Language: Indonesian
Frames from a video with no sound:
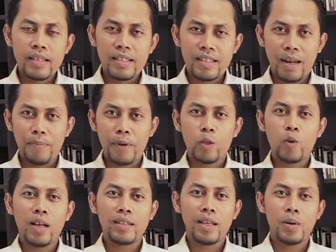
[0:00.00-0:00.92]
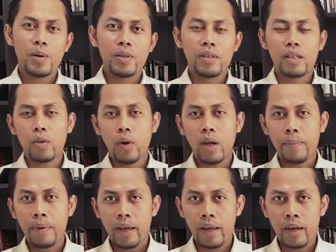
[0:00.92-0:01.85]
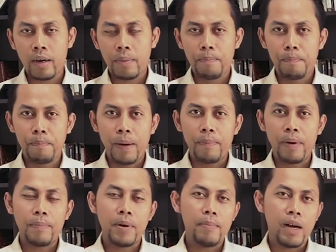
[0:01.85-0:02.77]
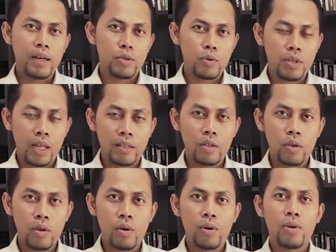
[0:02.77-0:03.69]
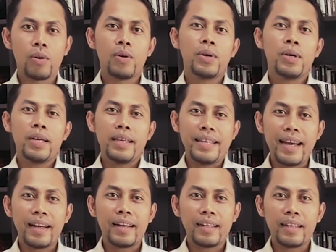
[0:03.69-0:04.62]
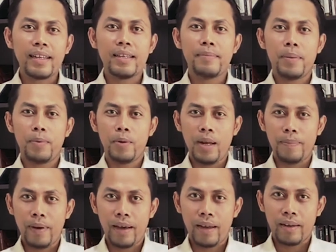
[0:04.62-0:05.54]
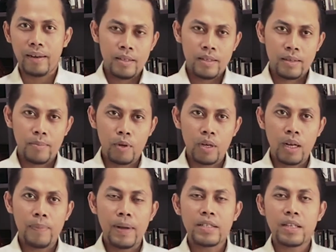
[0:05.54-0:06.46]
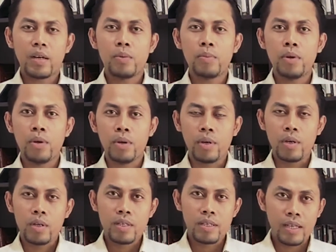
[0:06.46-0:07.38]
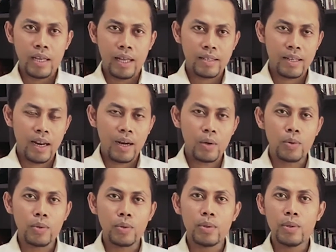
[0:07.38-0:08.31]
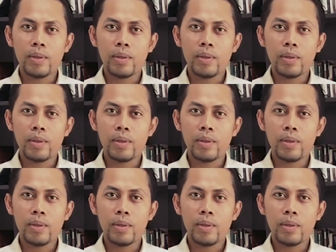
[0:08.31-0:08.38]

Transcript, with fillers: Selamat ulang tahun Ketua MPR Bapak Bambang Susatyo yang ke-58. Semoga panjang umur, sehat selalu,